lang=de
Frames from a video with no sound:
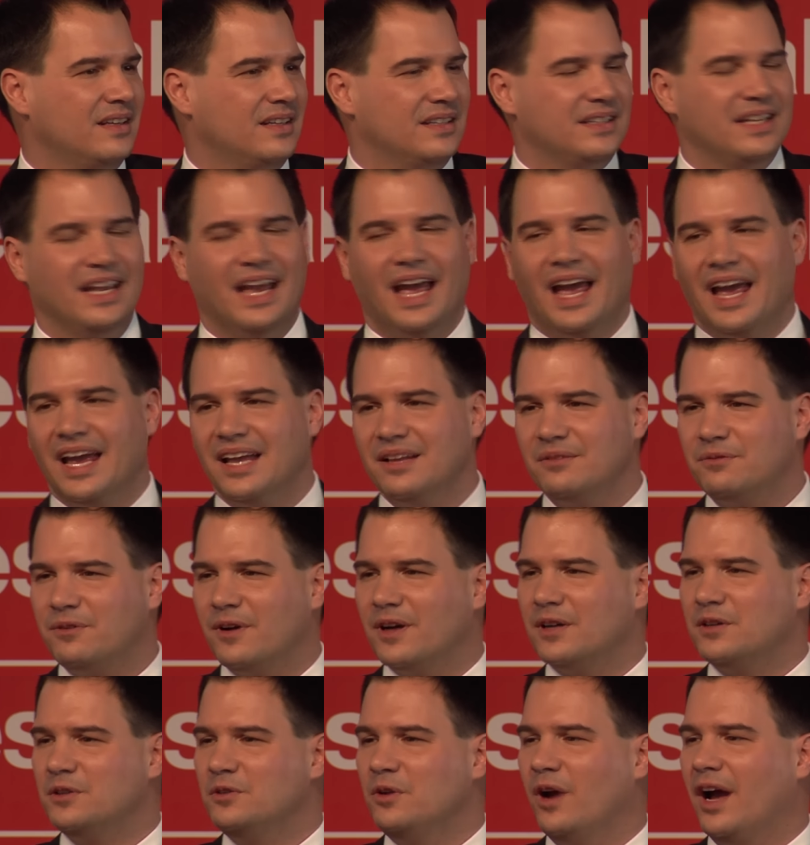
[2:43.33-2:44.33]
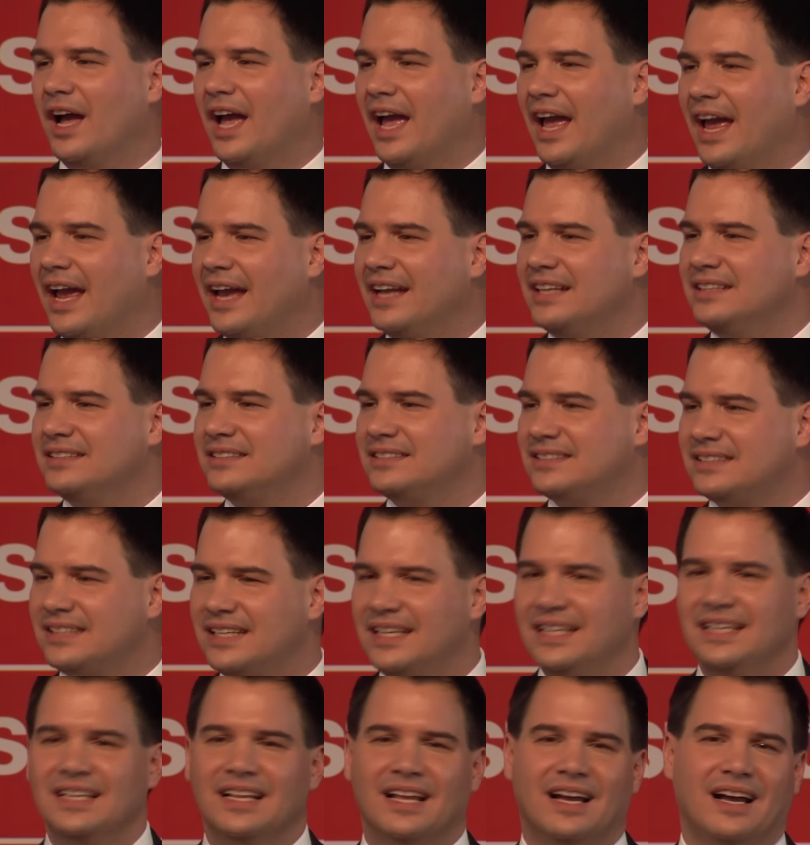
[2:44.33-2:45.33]
die einfach nur ein
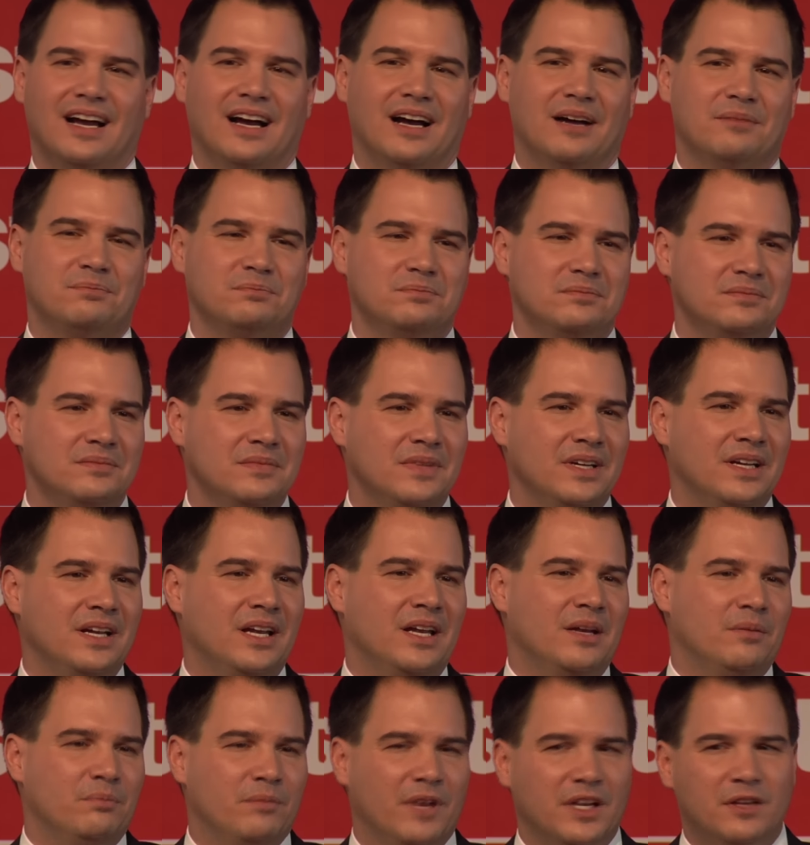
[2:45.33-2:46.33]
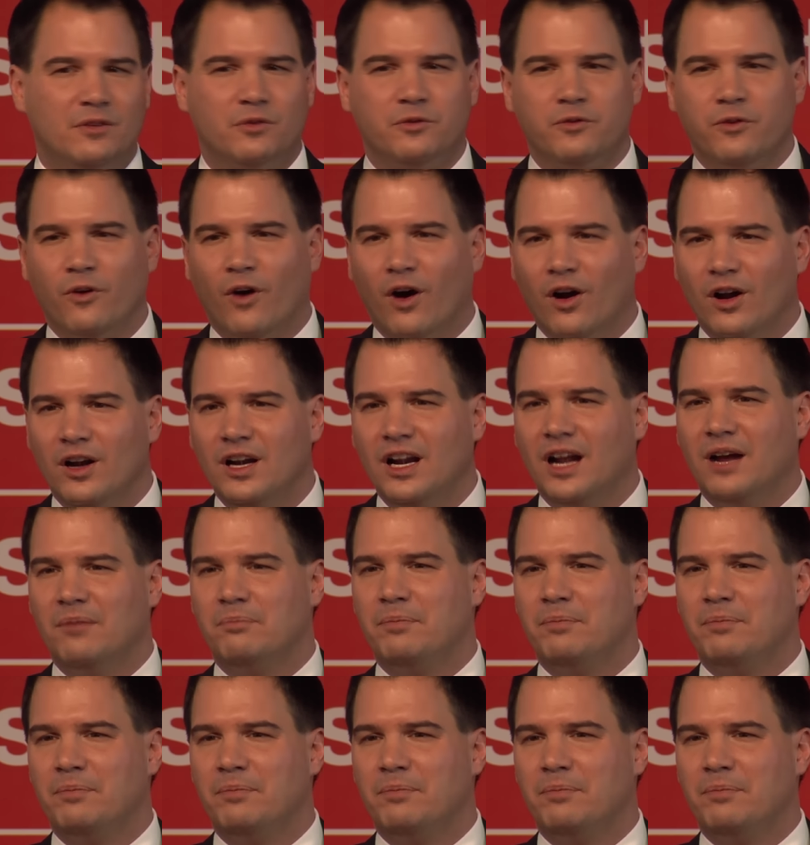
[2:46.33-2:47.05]
Ziel haben, mit voller